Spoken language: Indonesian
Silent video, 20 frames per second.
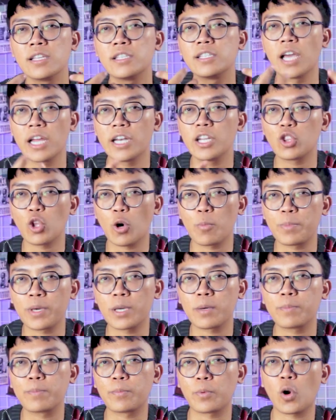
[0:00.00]
jadi
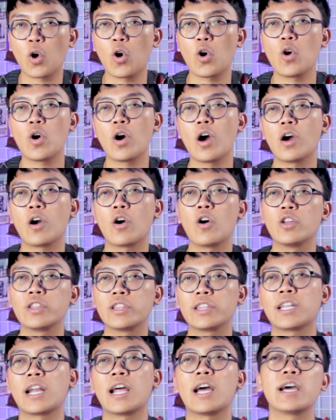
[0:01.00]
topik pro
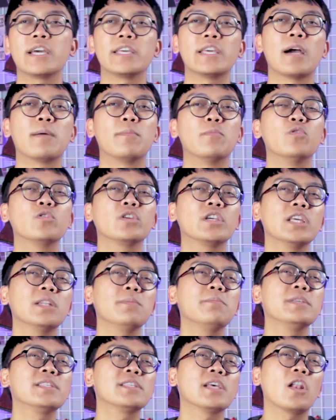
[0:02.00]
kontra yang
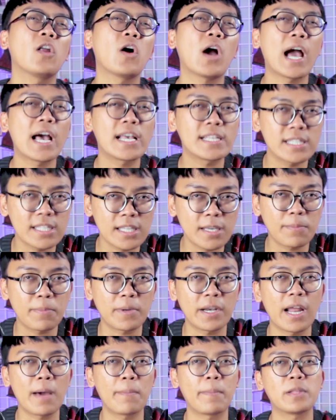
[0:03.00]
mungkin bisa lokasi
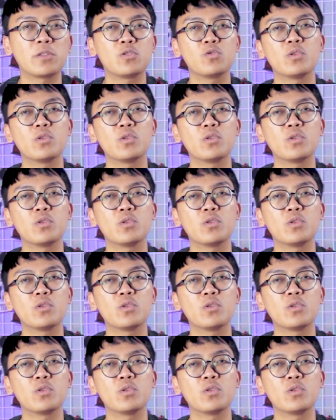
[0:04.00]
pendapat